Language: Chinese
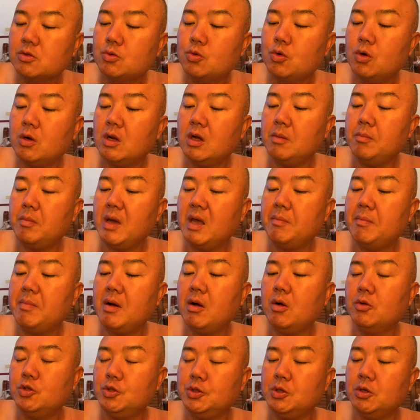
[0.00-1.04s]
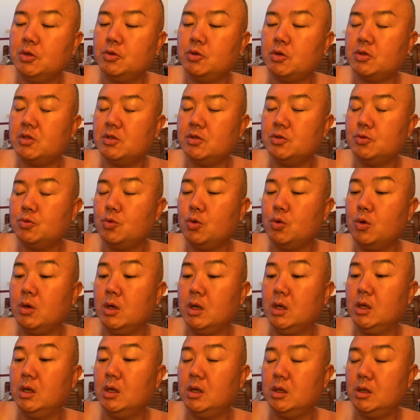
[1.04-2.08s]
过了，每包鸡肉都吃过了，
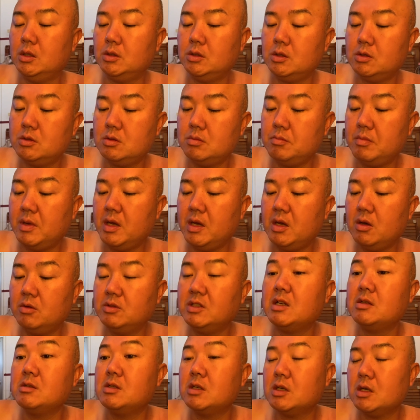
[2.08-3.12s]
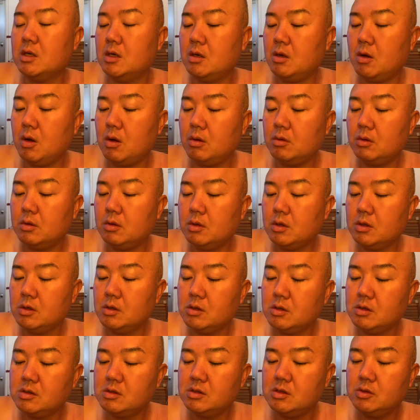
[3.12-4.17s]
就是没有像这个
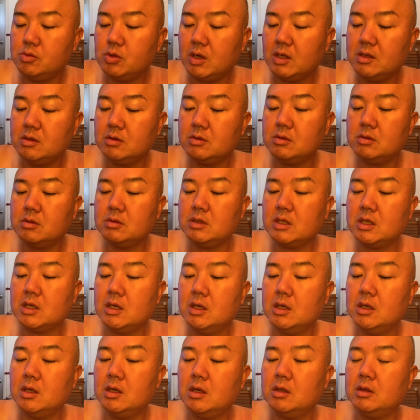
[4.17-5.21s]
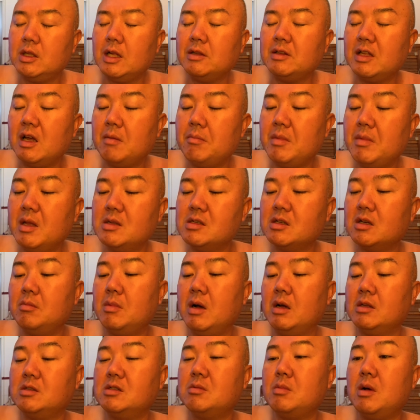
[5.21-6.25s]
四川那个担担面这个
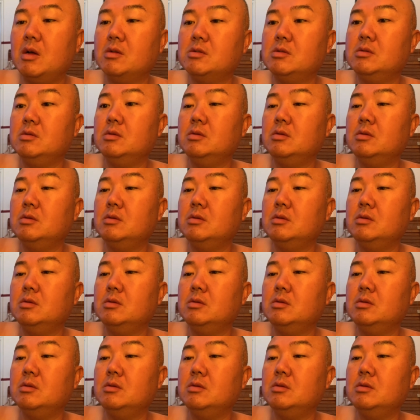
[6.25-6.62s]
嘛这么好吃。